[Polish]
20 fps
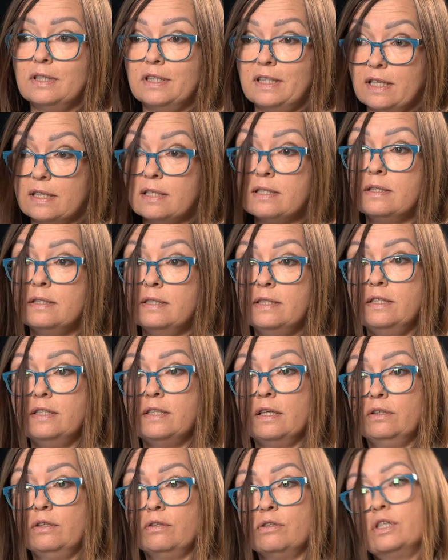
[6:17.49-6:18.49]
jest
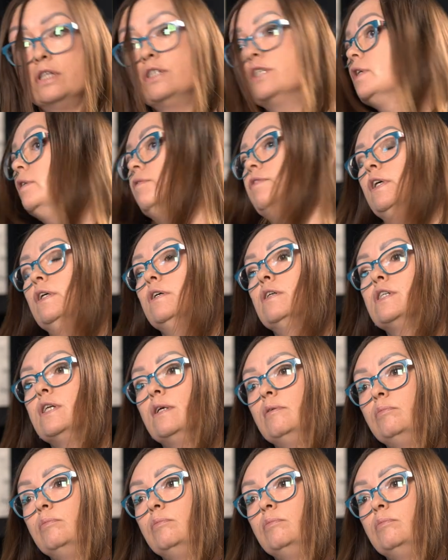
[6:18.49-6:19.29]
dzisiaj troszeczkę większa.